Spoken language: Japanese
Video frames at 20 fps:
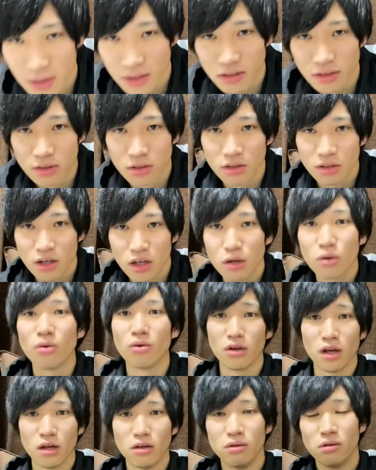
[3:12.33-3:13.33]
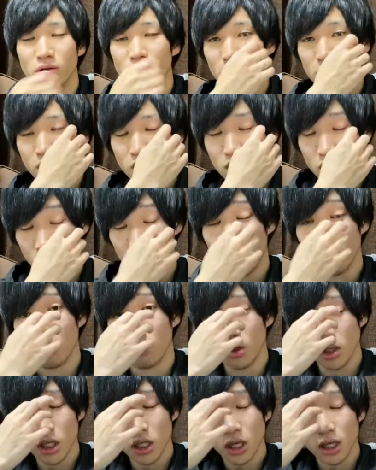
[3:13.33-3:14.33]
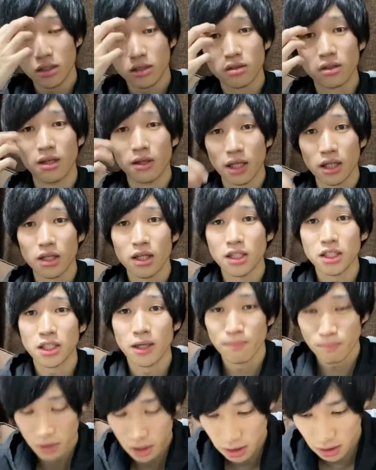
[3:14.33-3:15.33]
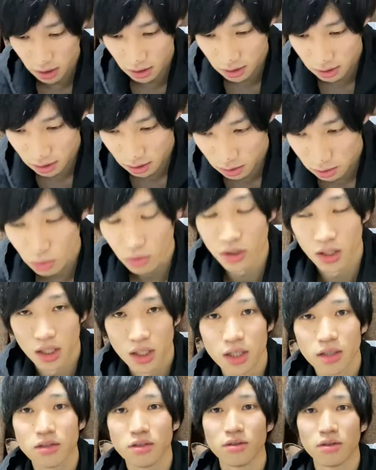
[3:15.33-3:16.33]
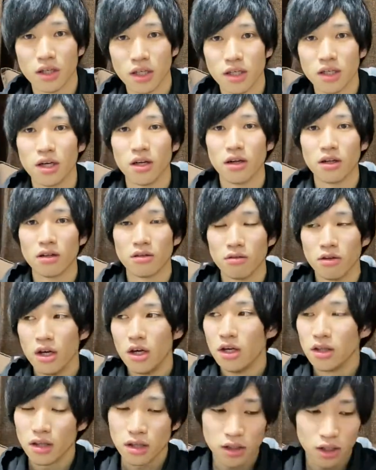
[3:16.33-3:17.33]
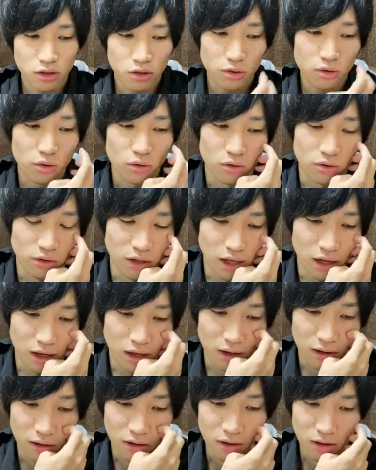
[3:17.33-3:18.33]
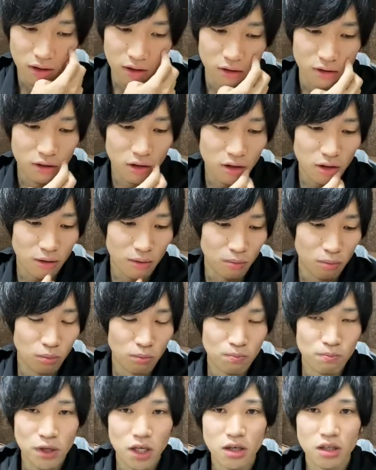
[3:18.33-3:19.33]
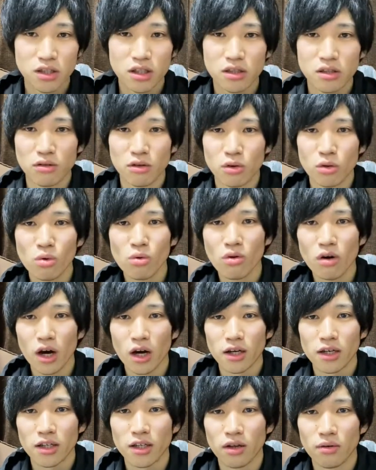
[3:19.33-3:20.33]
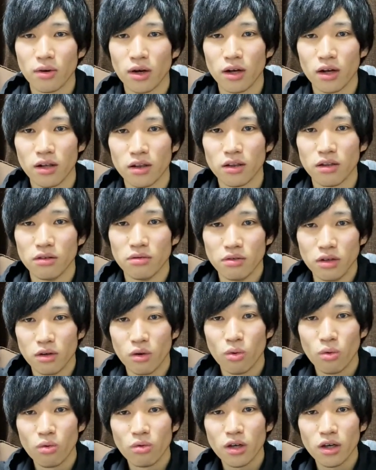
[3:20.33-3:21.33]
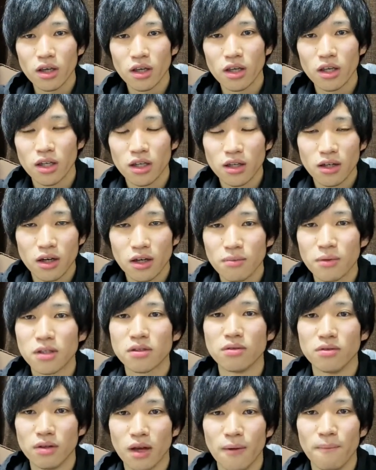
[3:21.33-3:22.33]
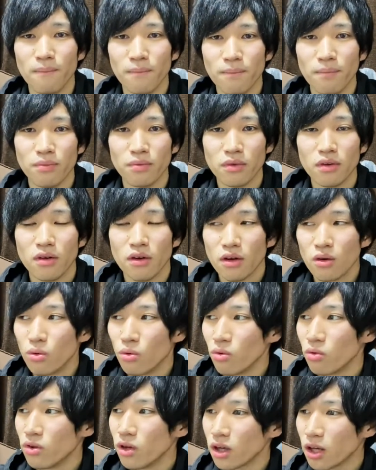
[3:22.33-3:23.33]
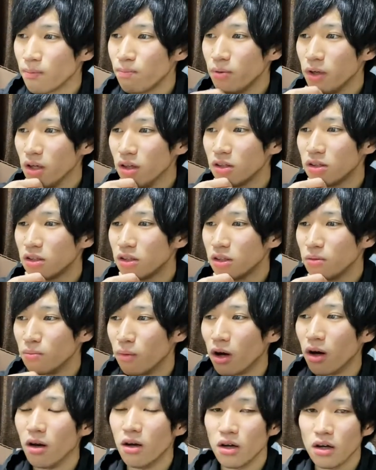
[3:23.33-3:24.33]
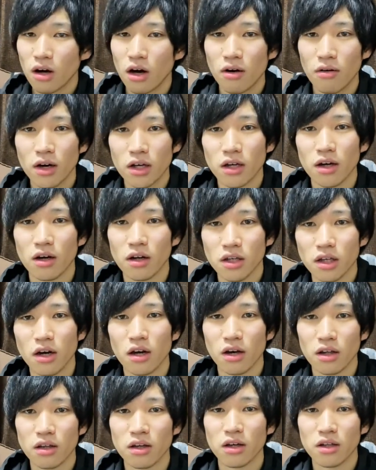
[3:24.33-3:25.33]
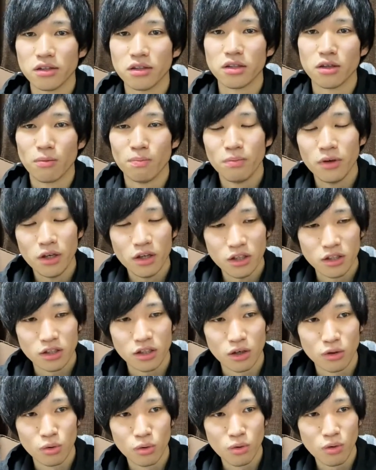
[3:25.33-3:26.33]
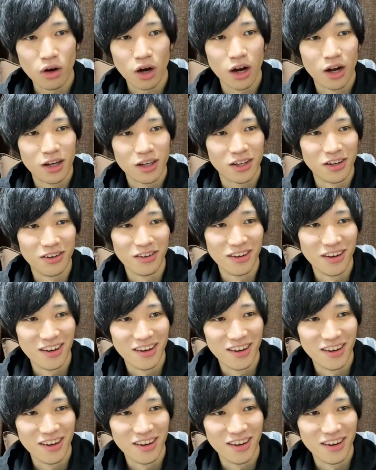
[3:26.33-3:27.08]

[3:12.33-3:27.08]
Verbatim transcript: ます。結構ね、うん、いいかなと。言いやすくてね、てっちゃんピーチです。すごいね、言いやすくていいかなっていう。ただちょっとこのね、なんで、ピーチっていうのはどこから来たのかなっていうね、ここだけ気になりますよね。うん、ここだけピーチ、まあ、可愛いからいいかなって感じですけど、ピーチがどこから来たの